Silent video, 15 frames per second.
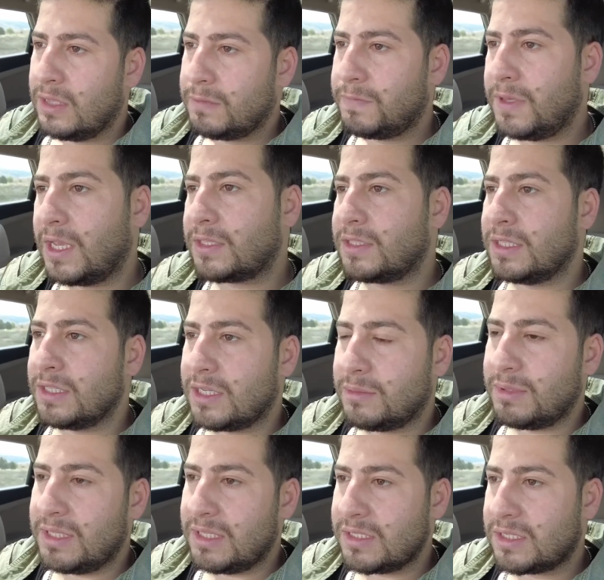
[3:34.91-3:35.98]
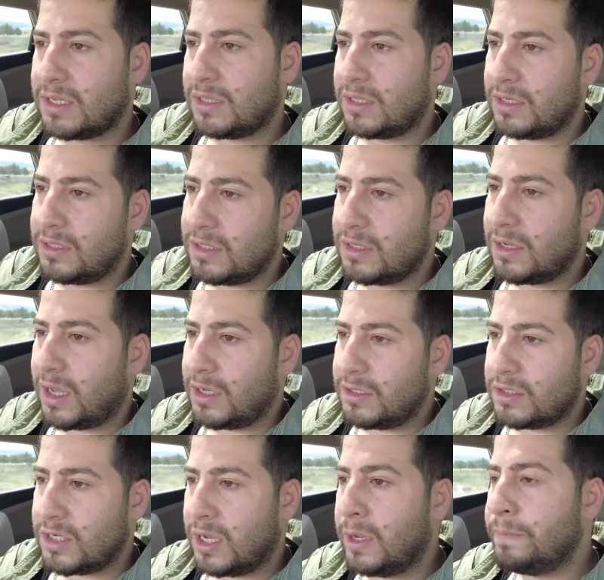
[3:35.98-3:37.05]
Fiyat indirebildiğiniz kadar indirin.
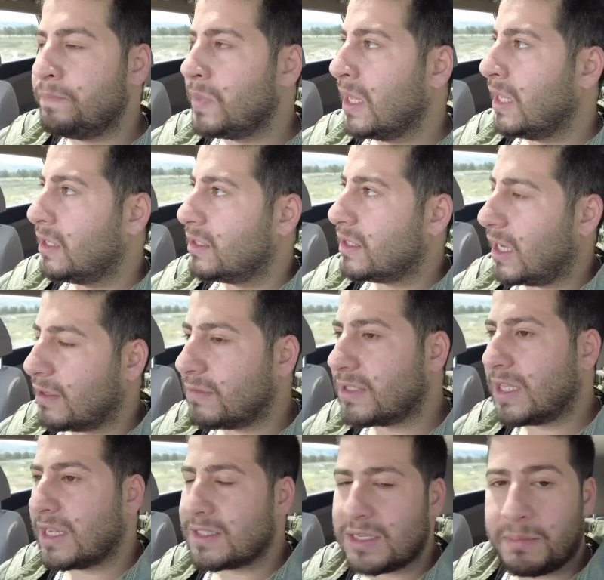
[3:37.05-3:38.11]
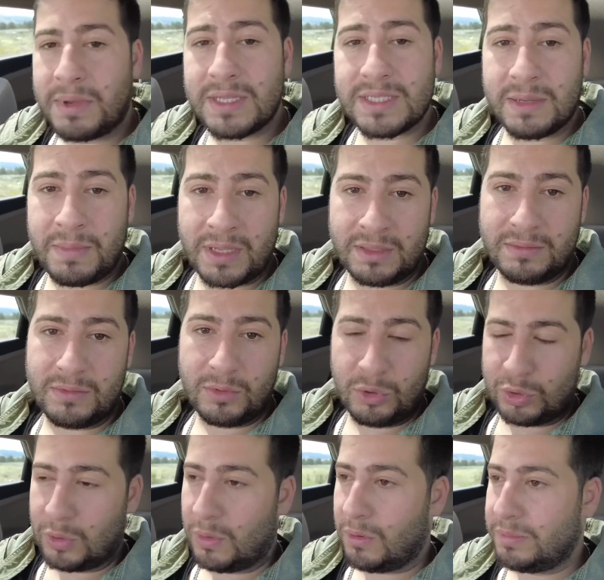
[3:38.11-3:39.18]
Ayrıca servisler zaman zaman
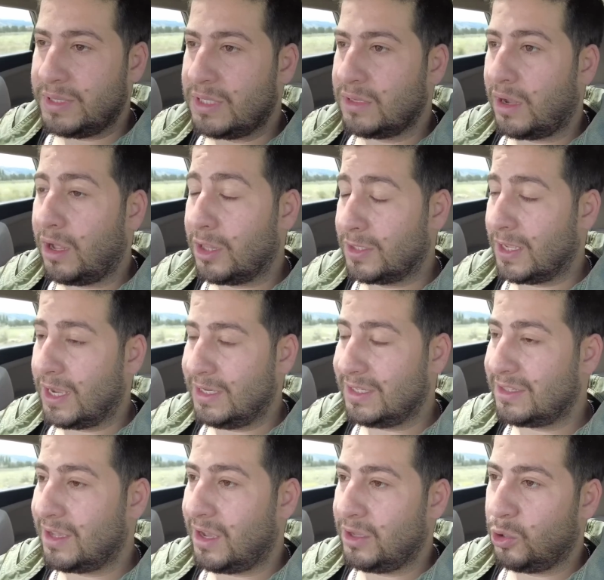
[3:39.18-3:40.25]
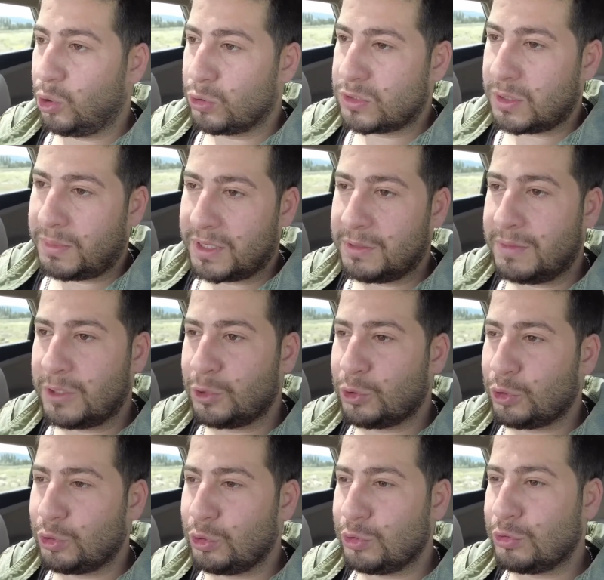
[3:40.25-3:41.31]
otomobil 6 aylık dahi olsa bakıma
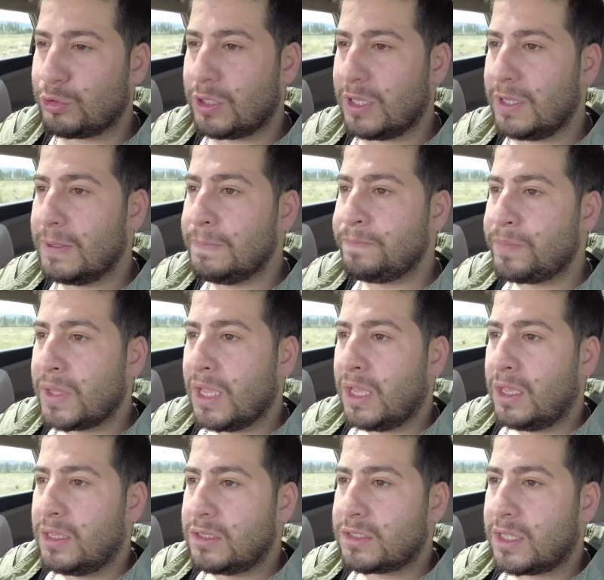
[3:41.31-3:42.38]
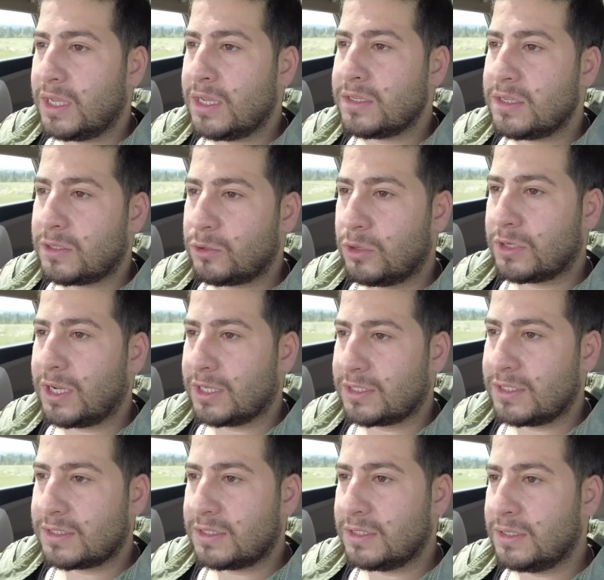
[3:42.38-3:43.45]
götürdüğünüzde işte enjektör
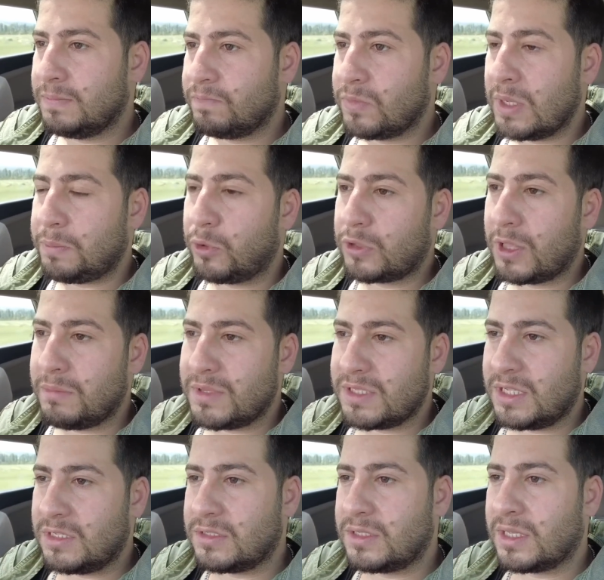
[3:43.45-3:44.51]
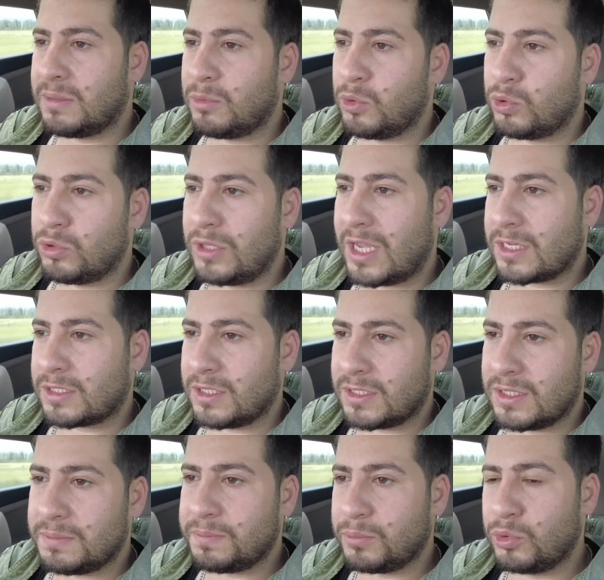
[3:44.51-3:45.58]
katkısı, depo temizleyicisi gibi ürünler
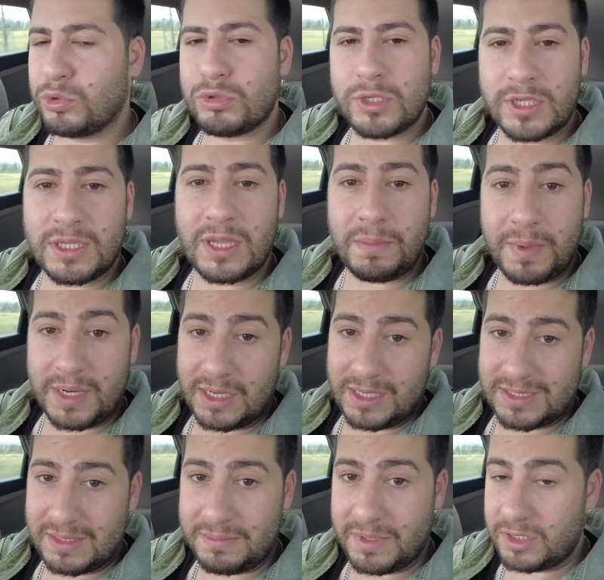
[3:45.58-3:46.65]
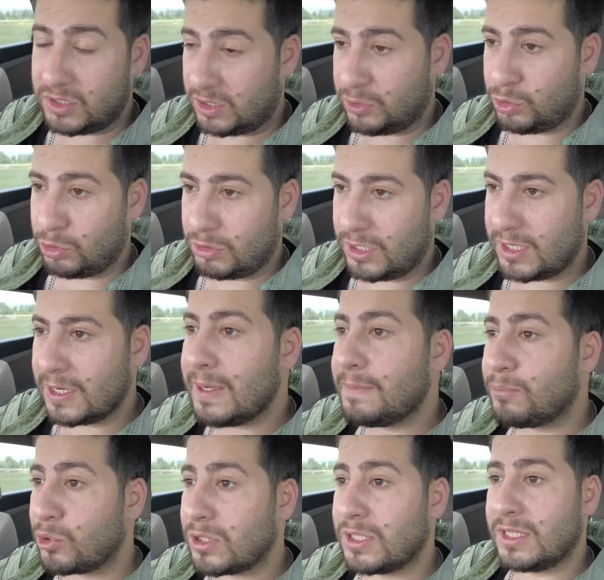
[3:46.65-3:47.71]
satıp bunun üzerinden para kazanmaya çalışıyorlar.
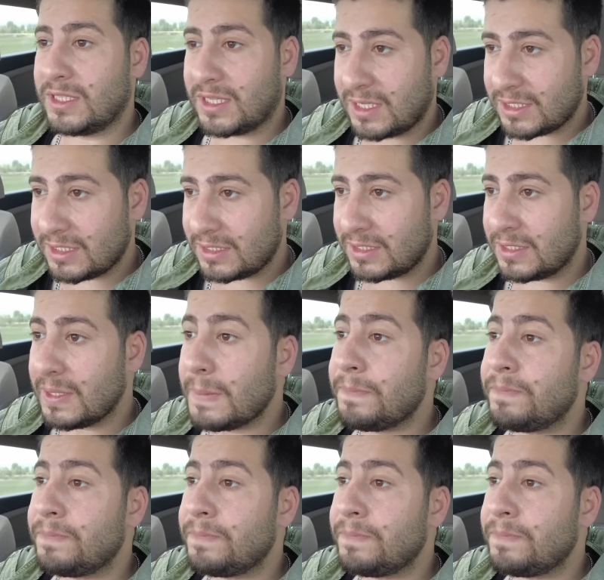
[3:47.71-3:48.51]
Buna da dikkat edin.